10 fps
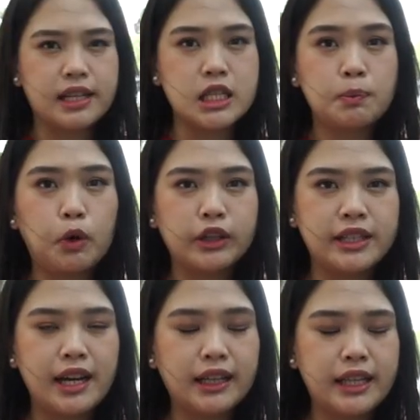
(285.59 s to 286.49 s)
aksen
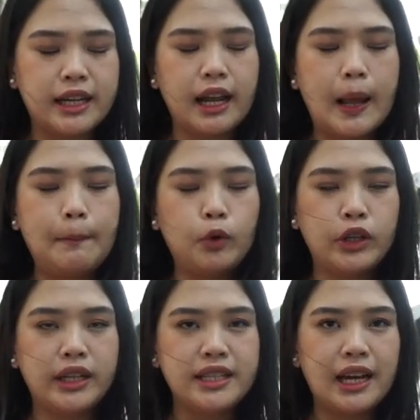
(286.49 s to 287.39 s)
sportingnya ketika
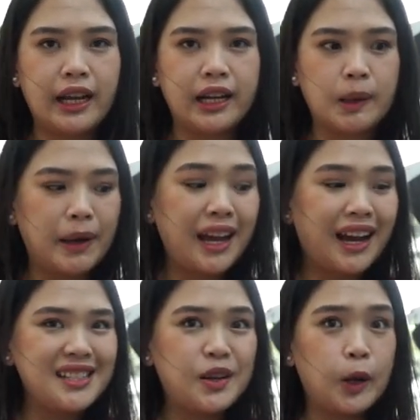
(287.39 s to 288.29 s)
lampunya dinyalain kebayang
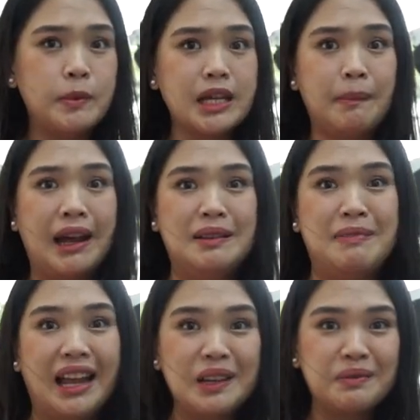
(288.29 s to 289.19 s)
nggak sih kalau misalnya
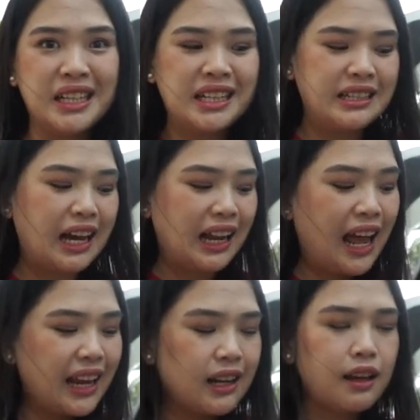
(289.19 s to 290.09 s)
malam-malam ini
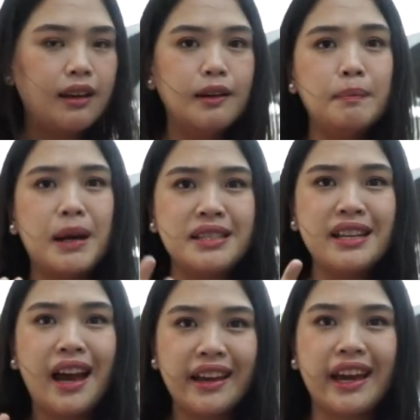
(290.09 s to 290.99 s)
dinyalain
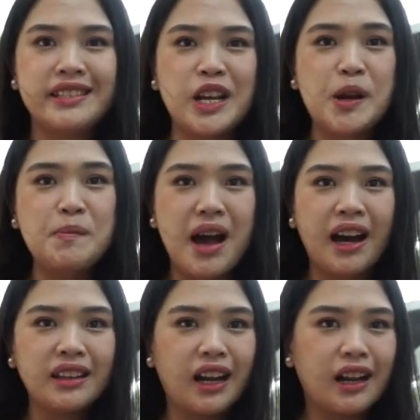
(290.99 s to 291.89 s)
pasti eye catching
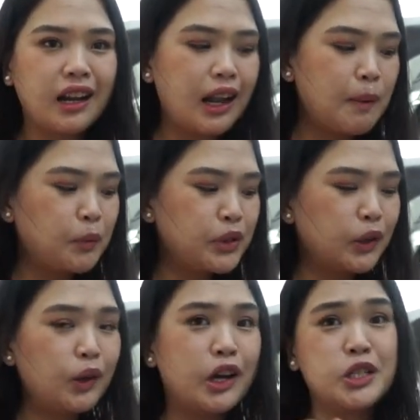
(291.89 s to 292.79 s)
banget karena
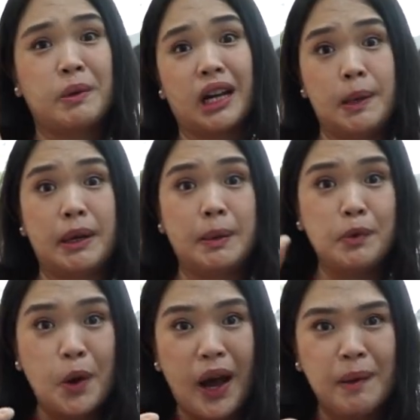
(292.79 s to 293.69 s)
lampunya itu gak cuma
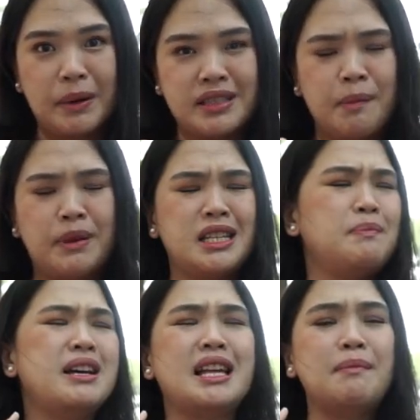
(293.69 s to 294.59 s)
kedip-kedip doang pasti pasti
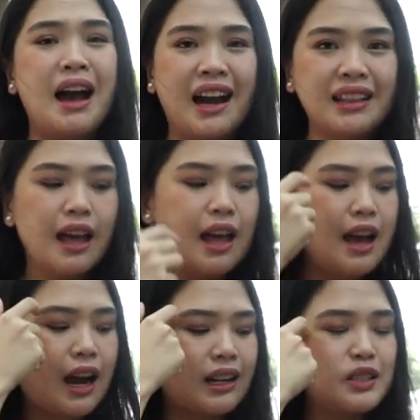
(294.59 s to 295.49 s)
biasa banget
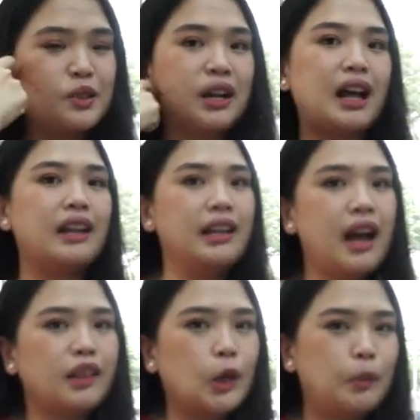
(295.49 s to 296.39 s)
karena sudah
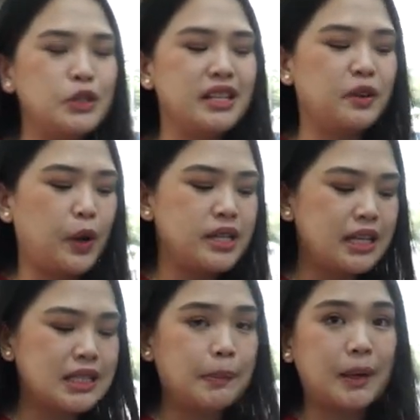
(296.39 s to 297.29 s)
running ataupun
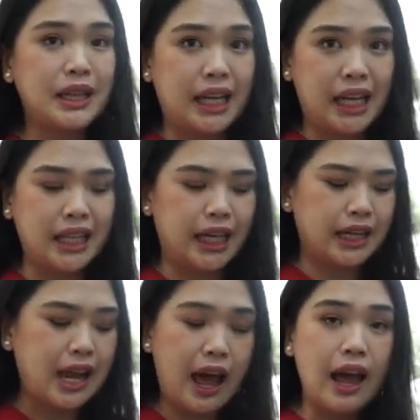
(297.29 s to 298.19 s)
sequential seperti ini
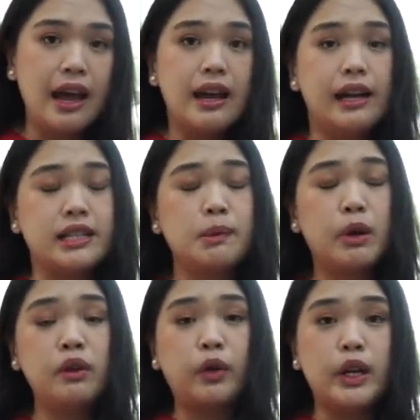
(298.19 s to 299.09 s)
nah Aisyah
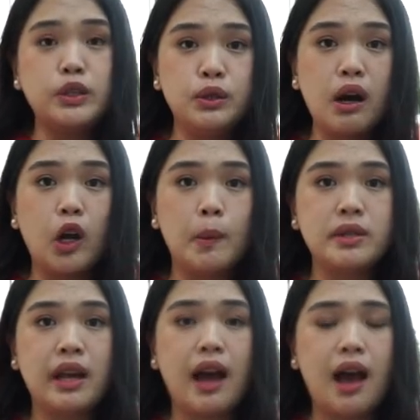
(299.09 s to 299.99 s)
mau infoin juga kalau
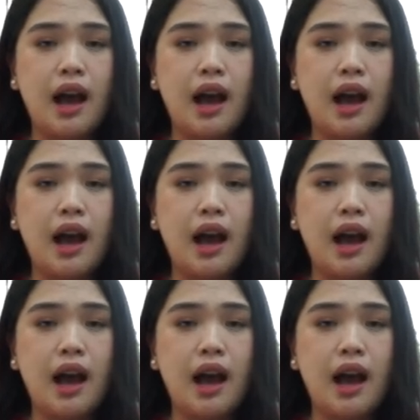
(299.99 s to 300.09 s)
misalnya